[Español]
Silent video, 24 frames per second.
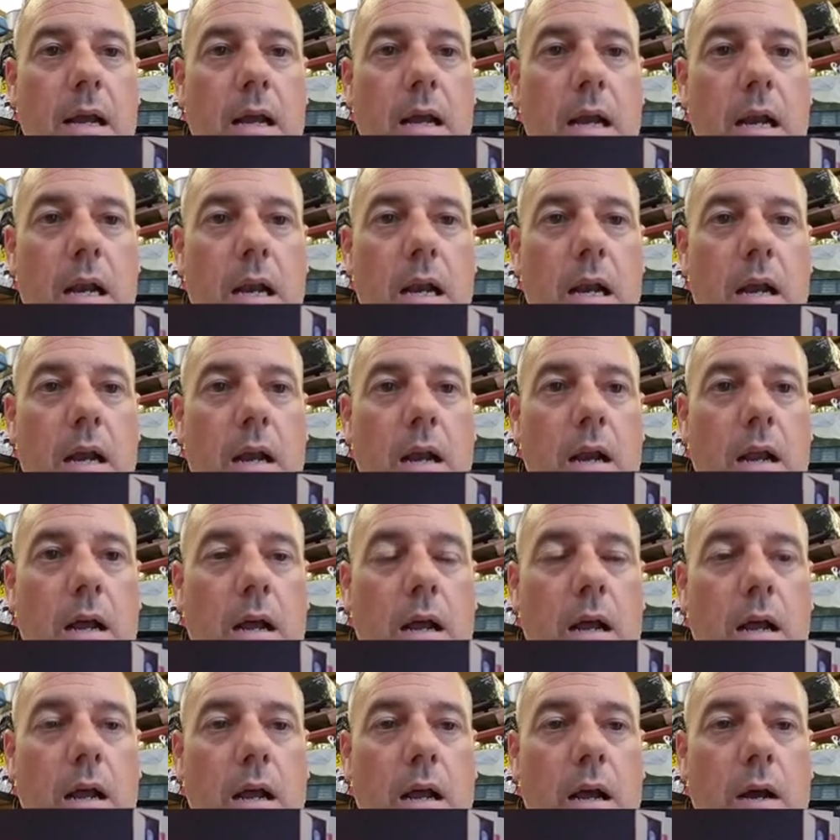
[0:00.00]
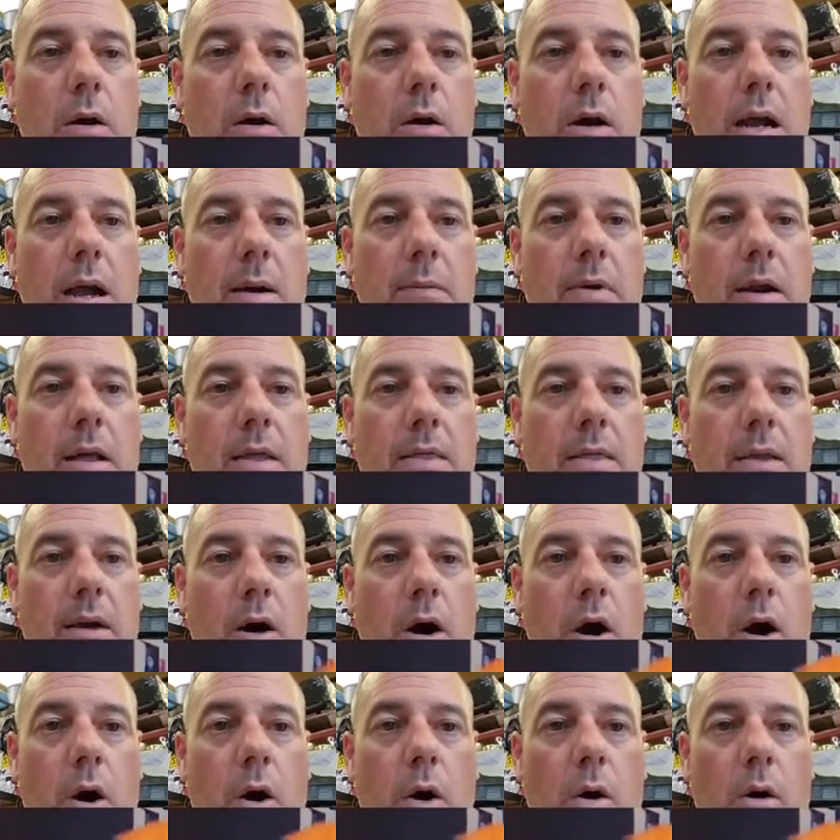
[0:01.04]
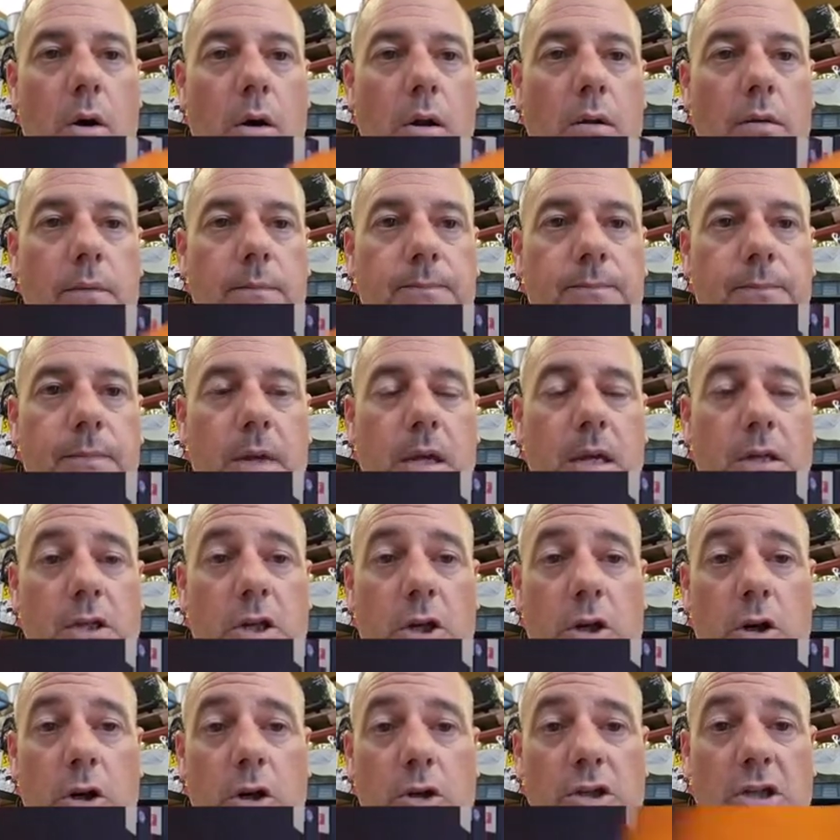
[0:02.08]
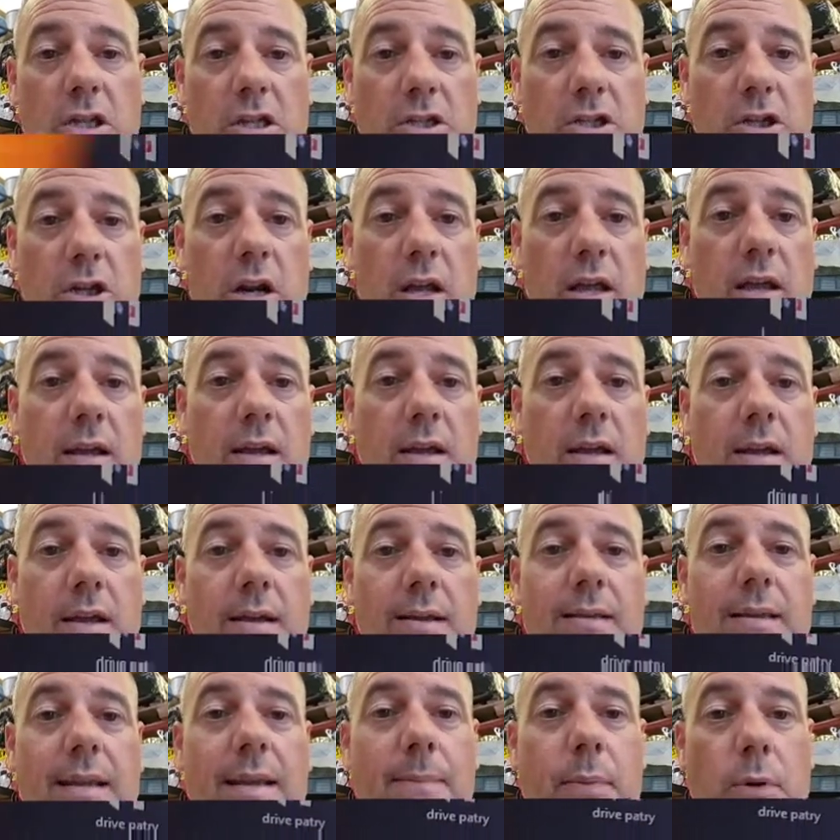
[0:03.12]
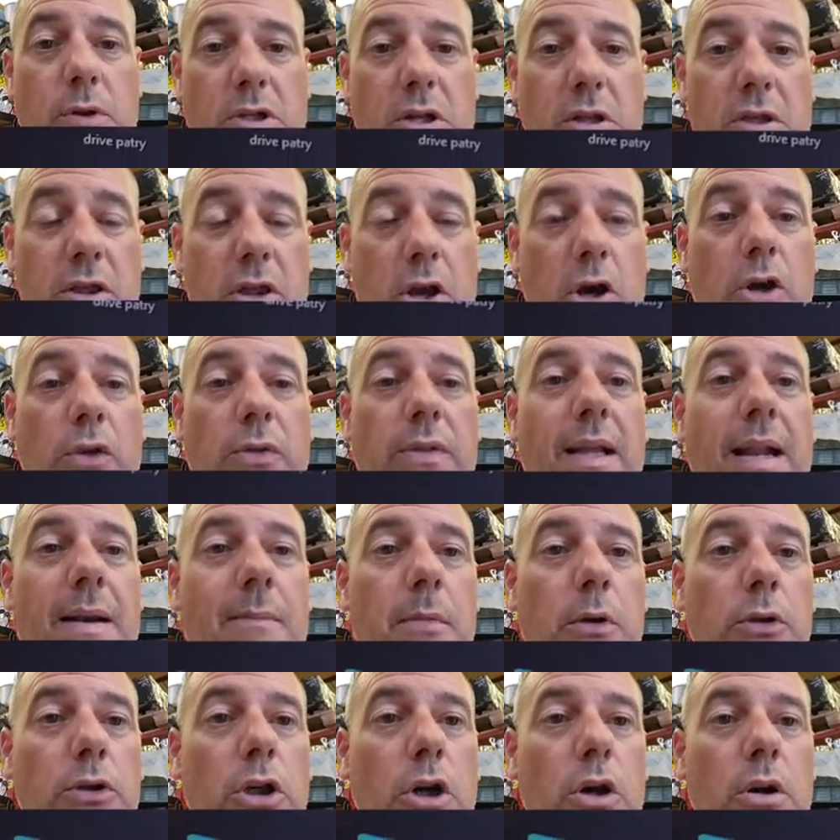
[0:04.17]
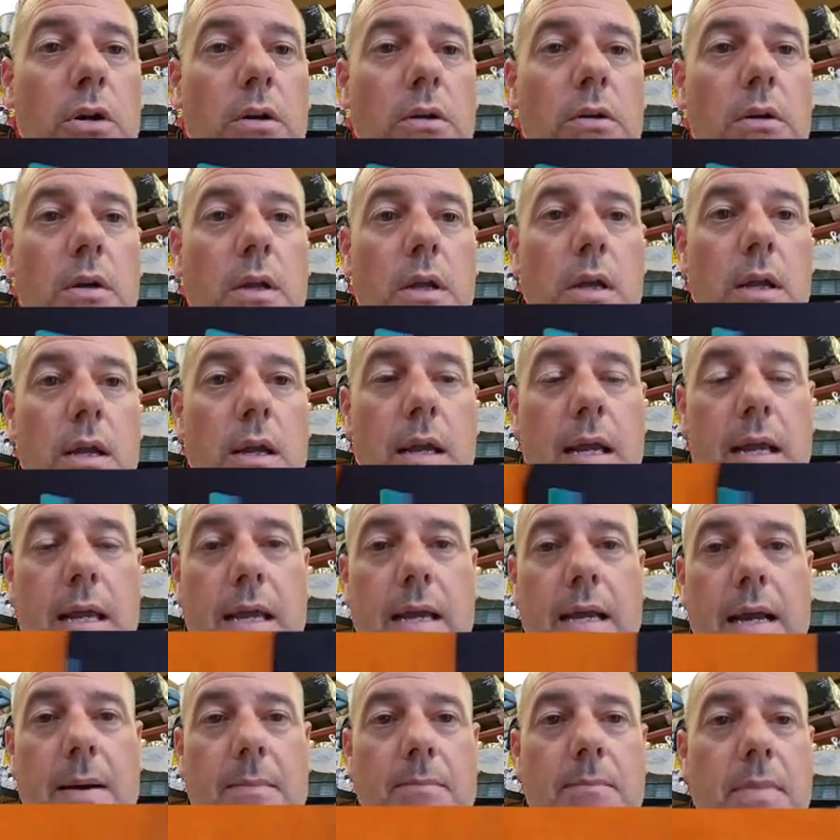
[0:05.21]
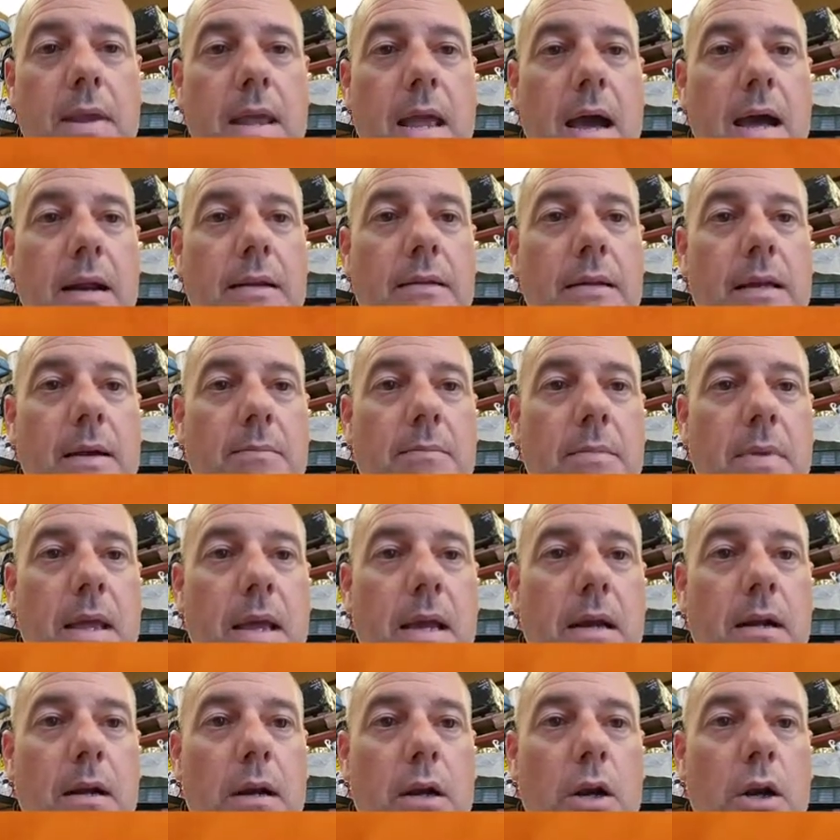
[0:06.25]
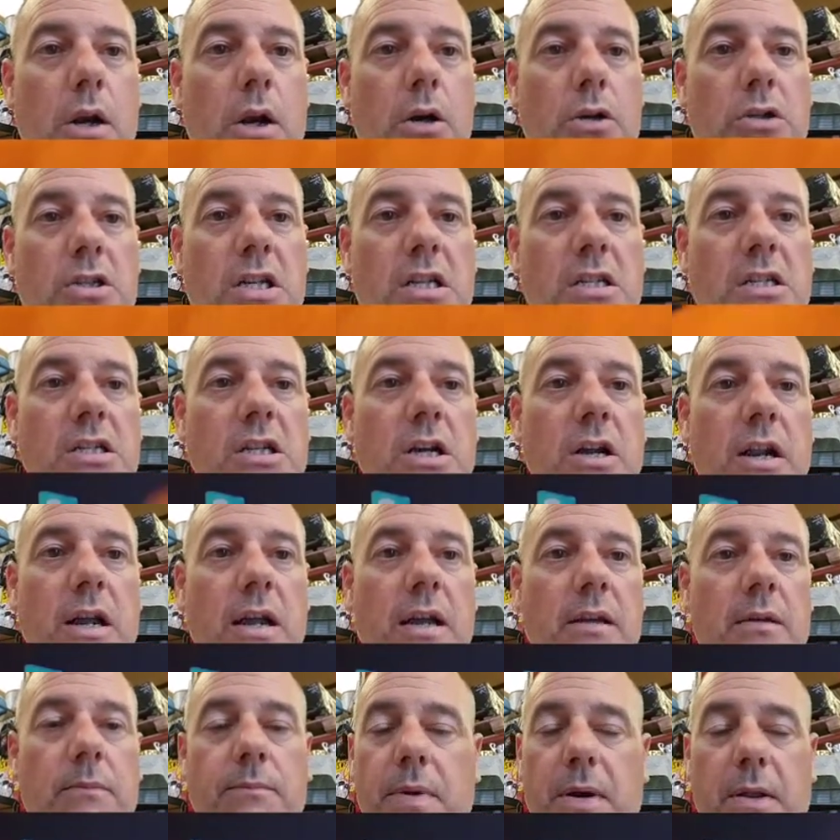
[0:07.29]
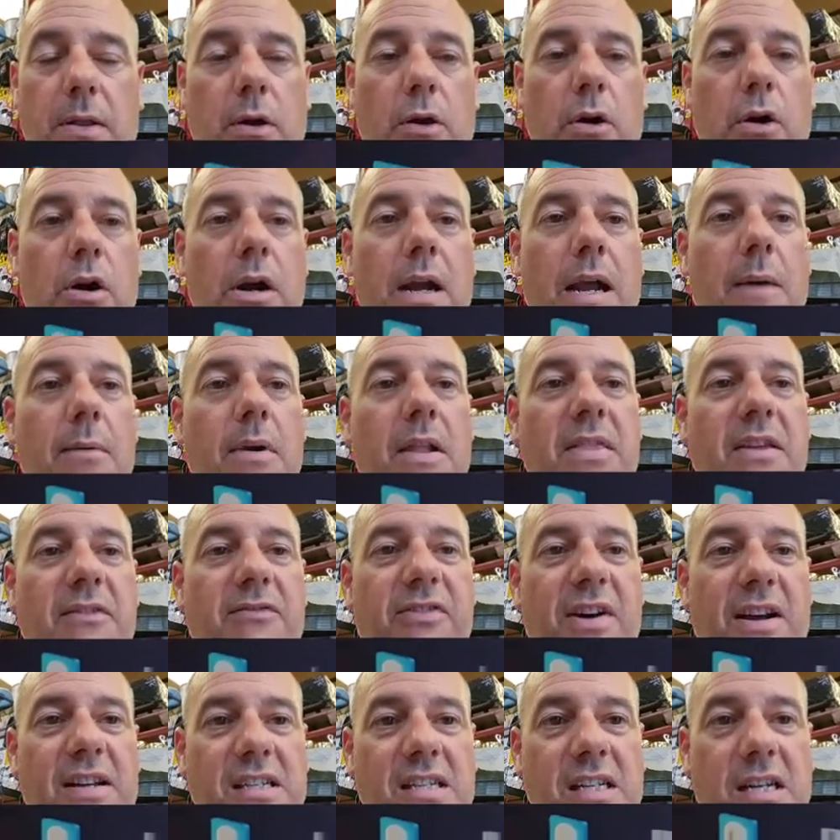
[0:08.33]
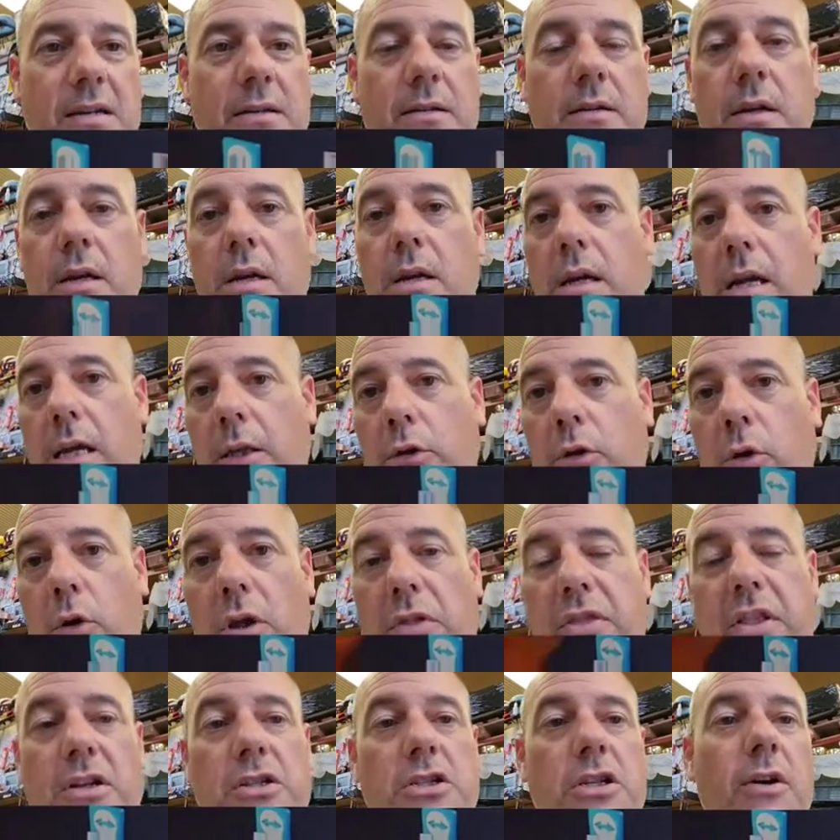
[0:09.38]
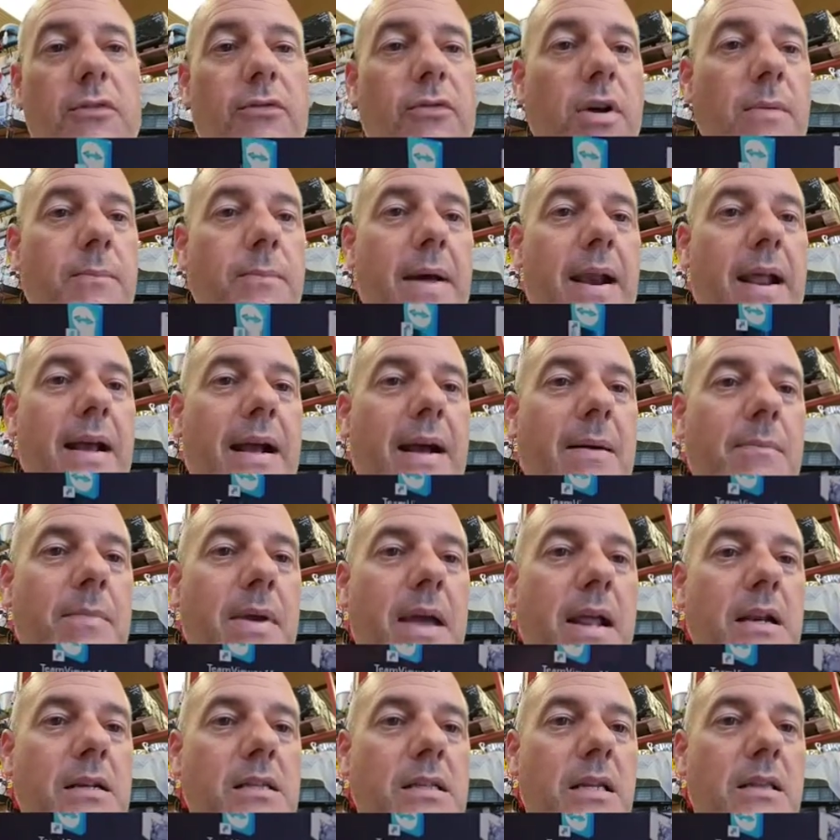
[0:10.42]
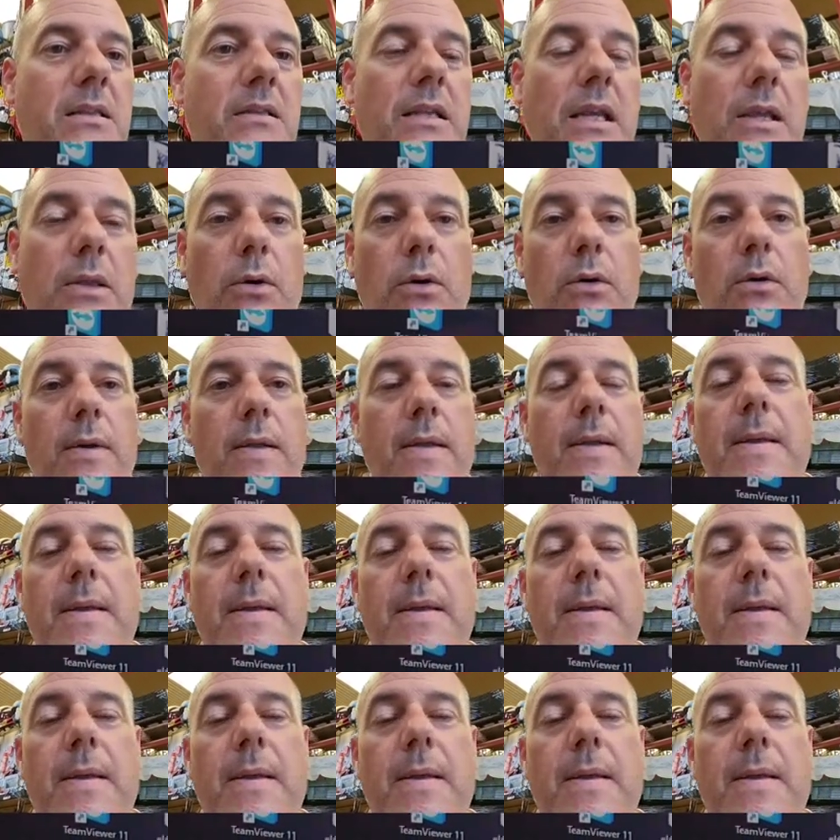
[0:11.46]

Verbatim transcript: los cables Hall, que son los sensores de posición del motor, y cambiar también los sensores, perdón, los cables de fase. Esto lo hace el software para cambiar el sentido.